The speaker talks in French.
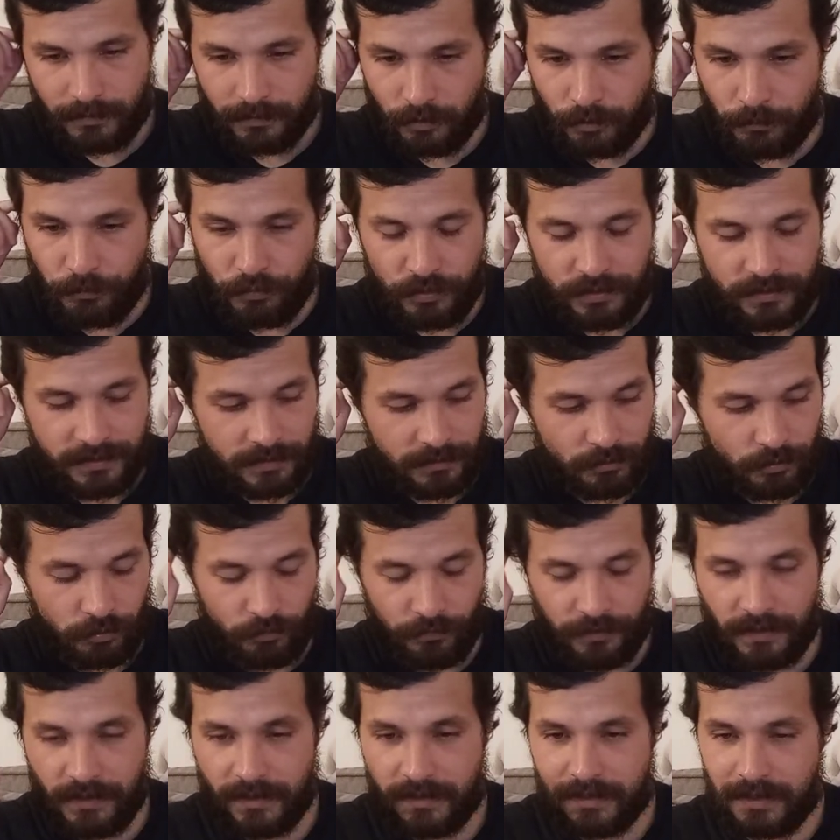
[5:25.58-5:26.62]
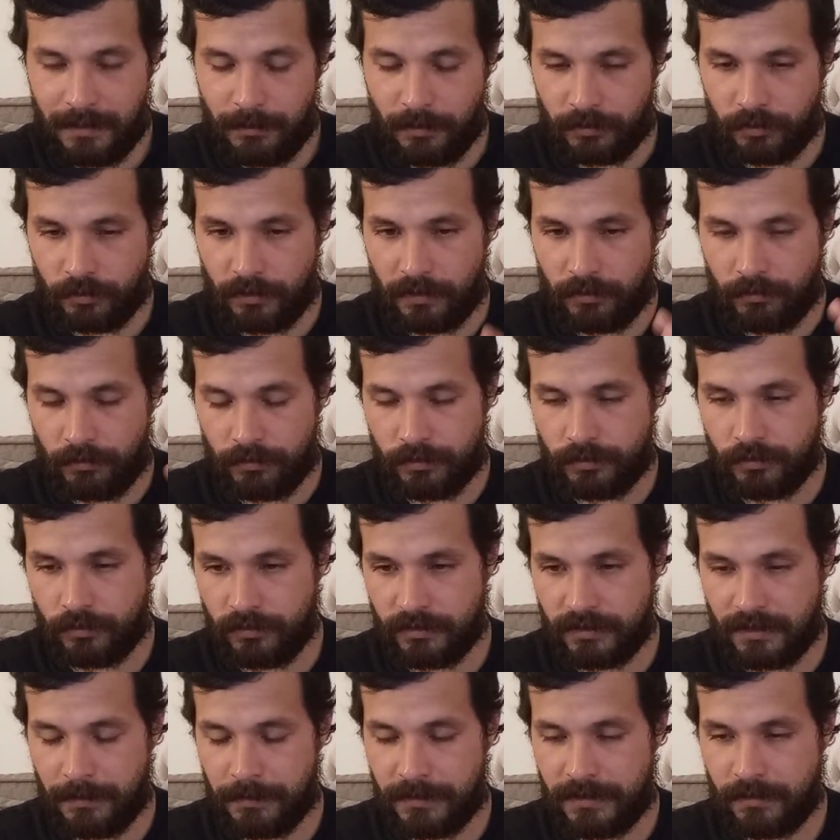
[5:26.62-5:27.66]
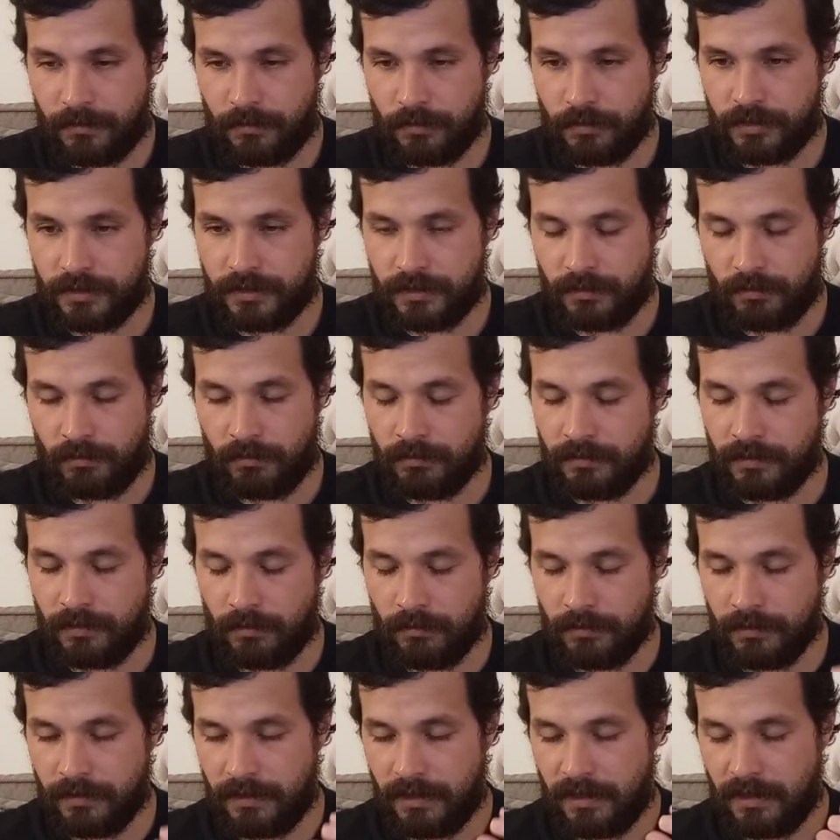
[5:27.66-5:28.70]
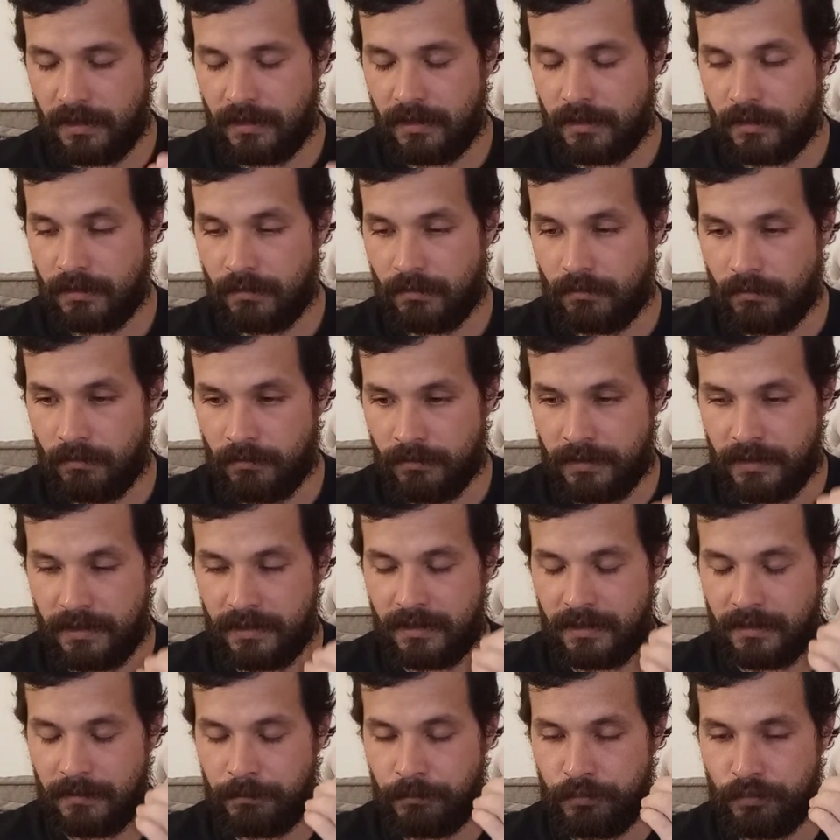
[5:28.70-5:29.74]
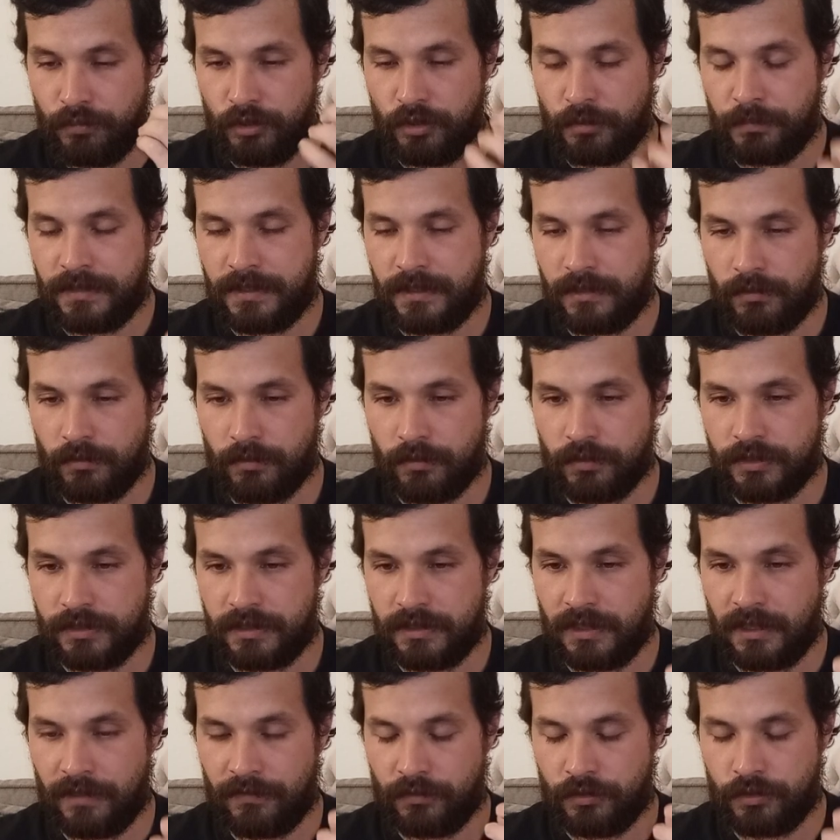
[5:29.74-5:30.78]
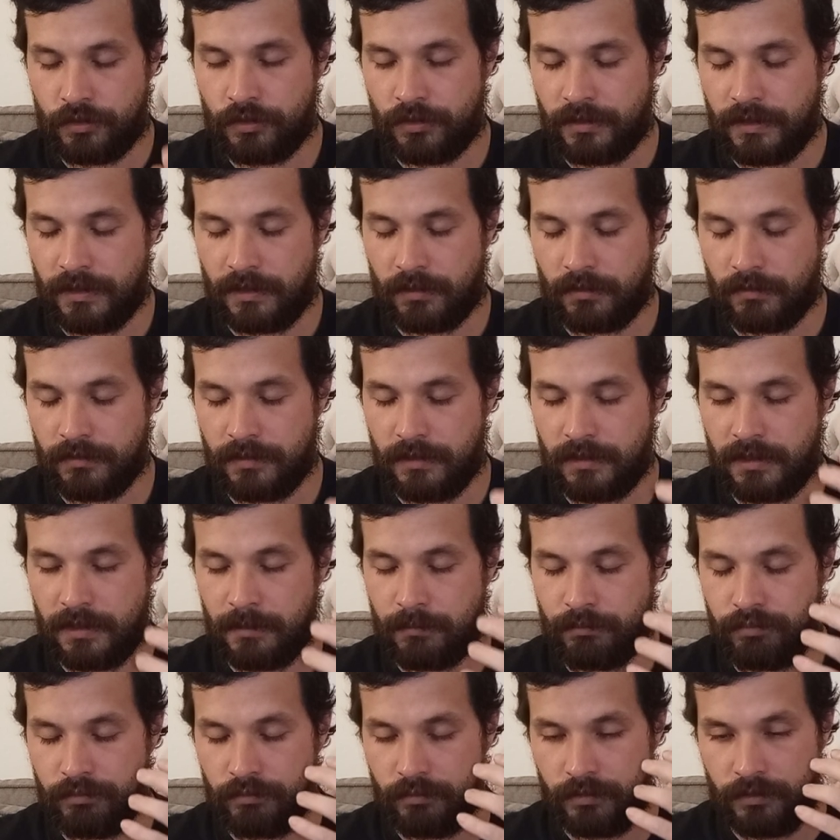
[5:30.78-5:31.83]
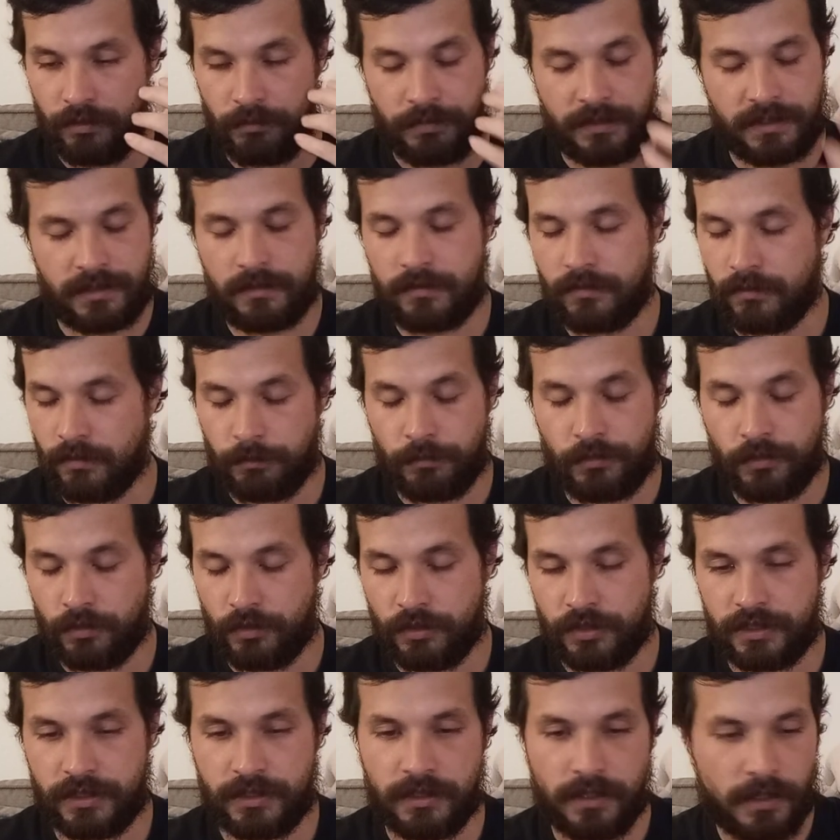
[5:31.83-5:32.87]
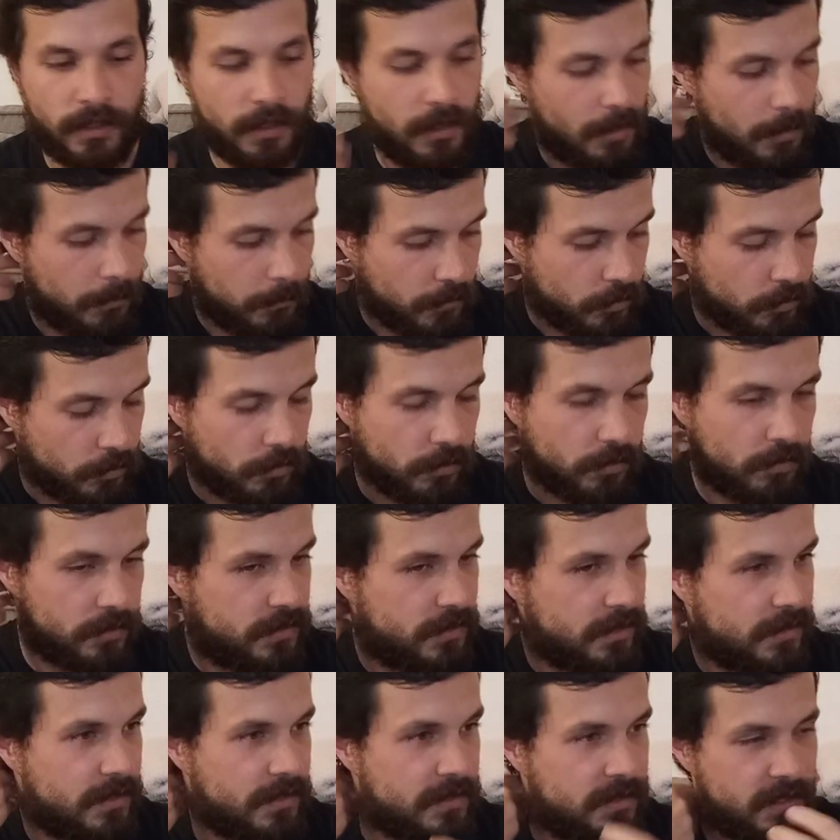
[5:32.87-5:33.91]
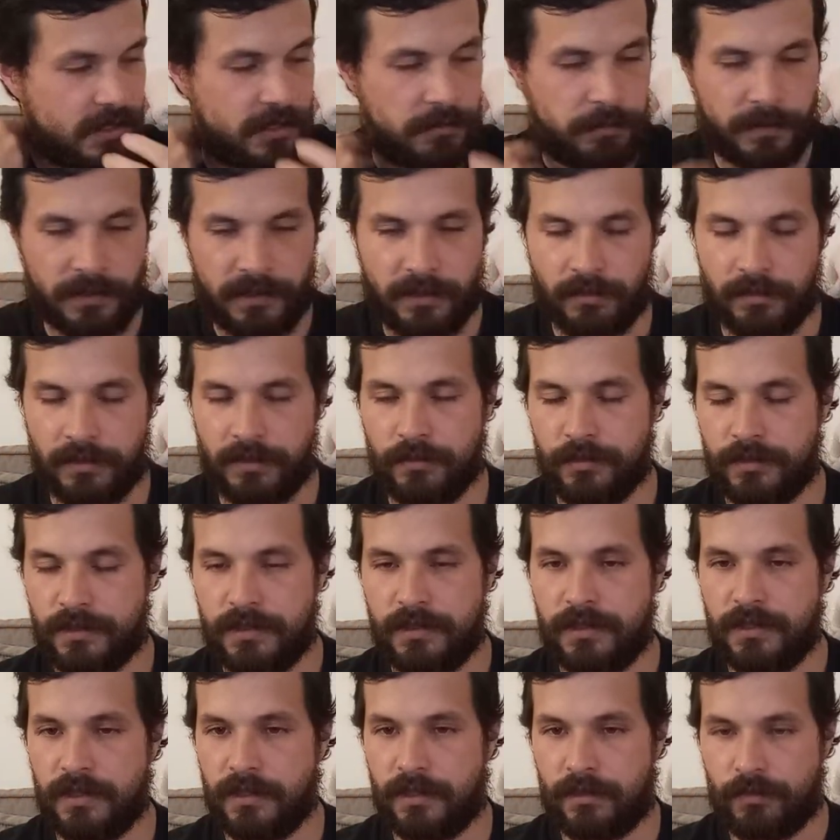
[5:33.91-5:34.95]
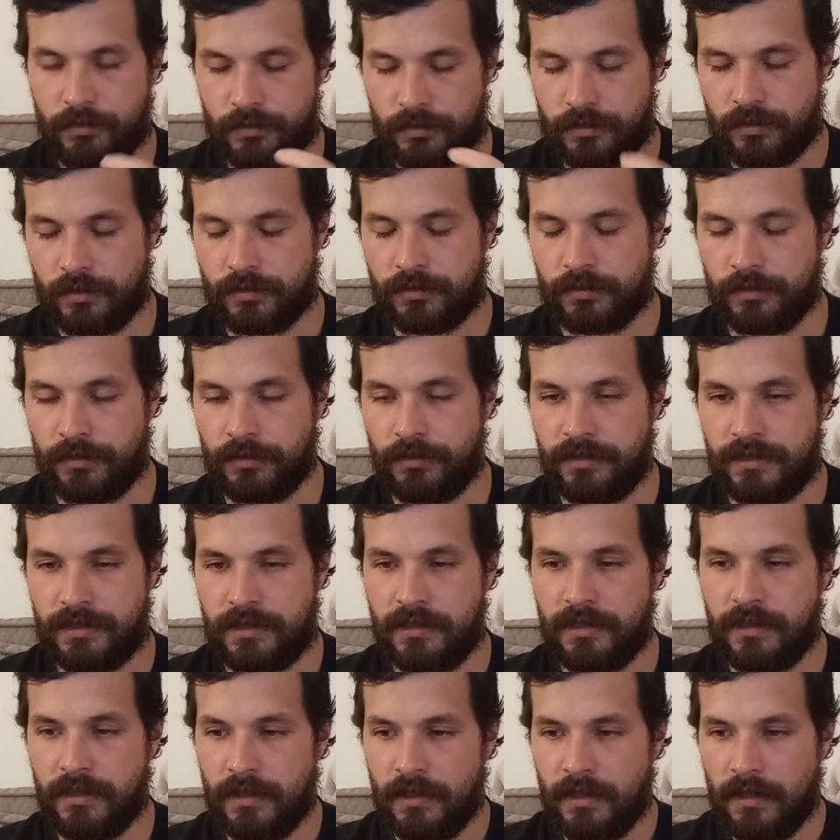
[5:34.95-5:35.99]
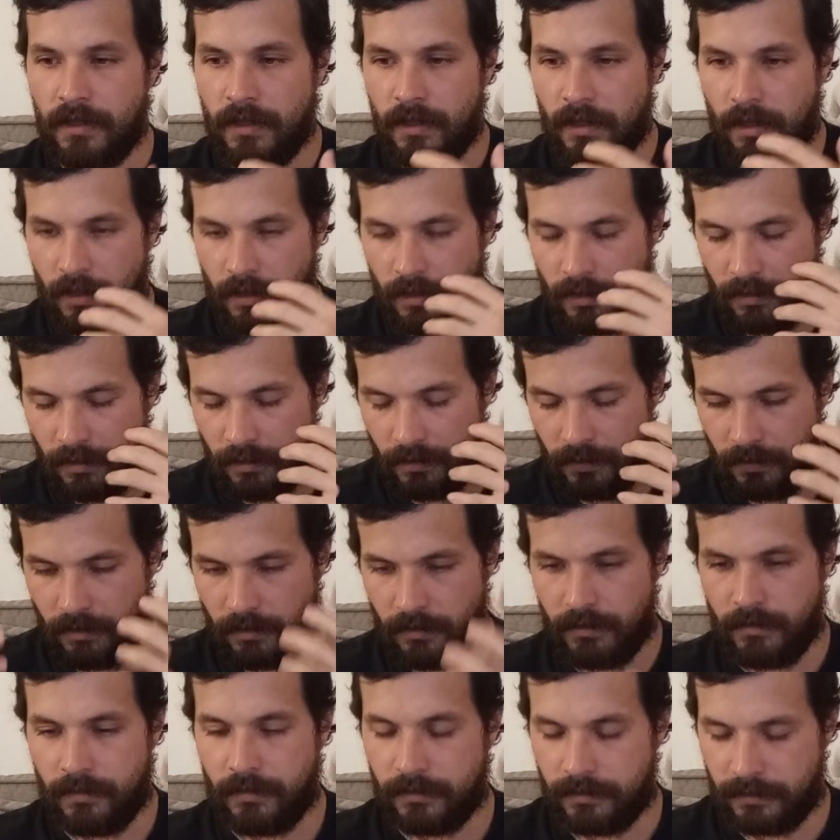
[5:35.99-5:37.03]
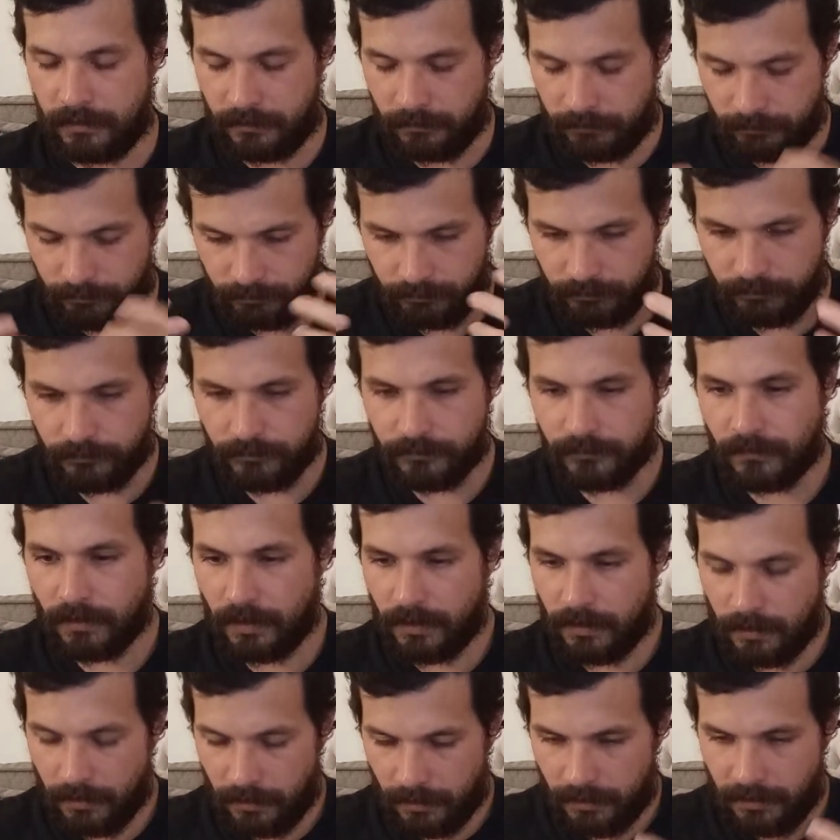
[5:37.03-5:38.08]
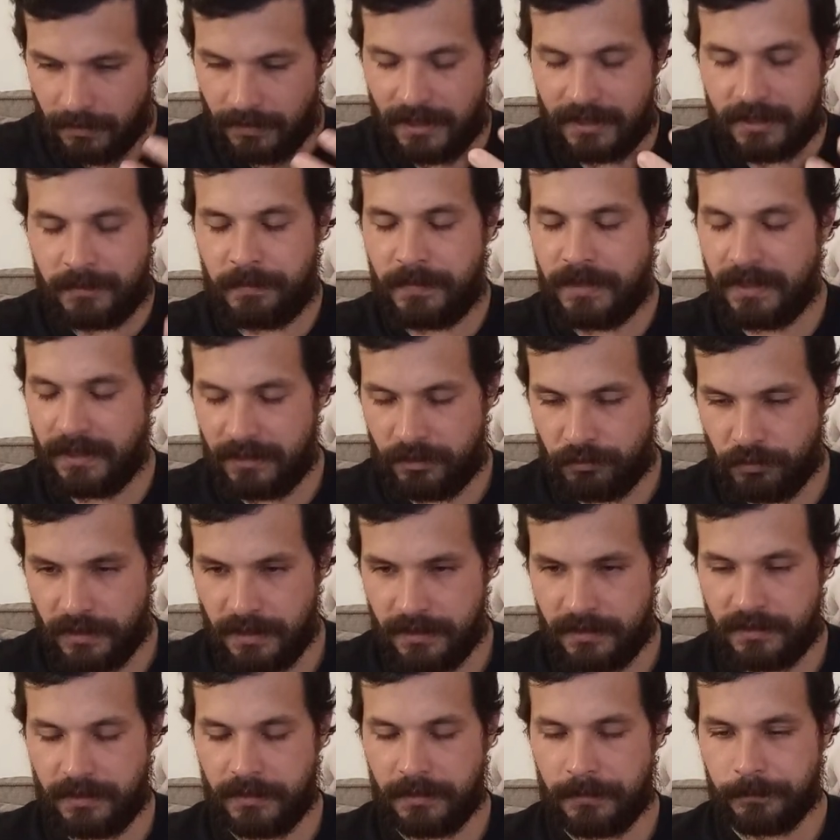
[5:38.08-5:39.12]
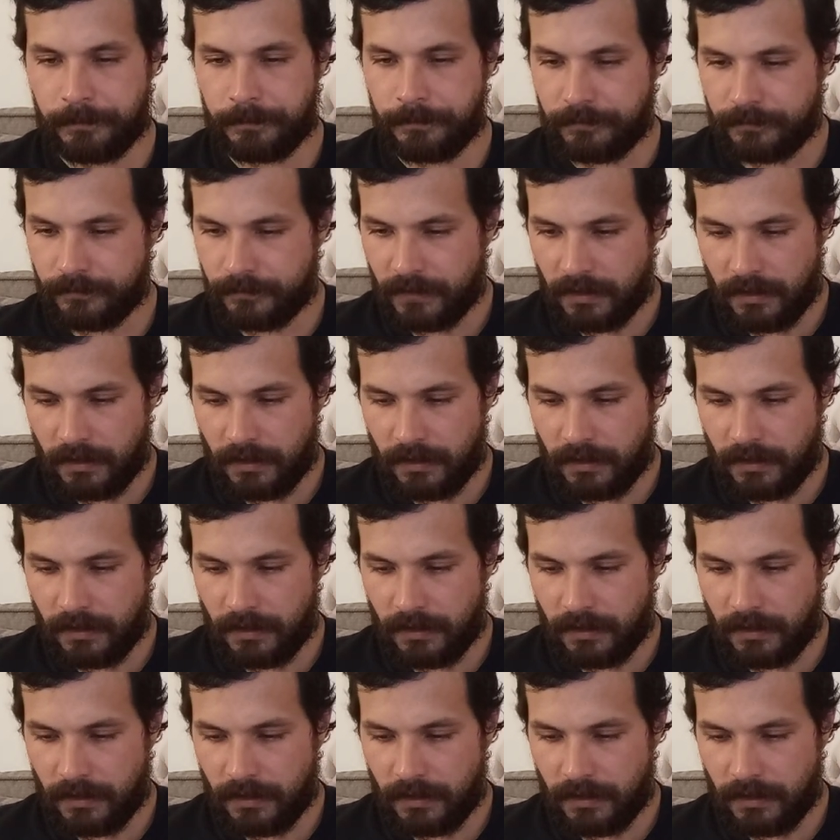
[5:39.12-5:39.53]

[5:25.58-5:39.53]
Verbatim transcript: le but, c'est de trouver l'équilibre entre la conscience et la psychologie. On, est, on est des boules de psychologie évolutionnaire, on est des boules de, biologie, mais on est aussi des esprits, on est aussi des consciences, on est aussi euh, la spiritualité.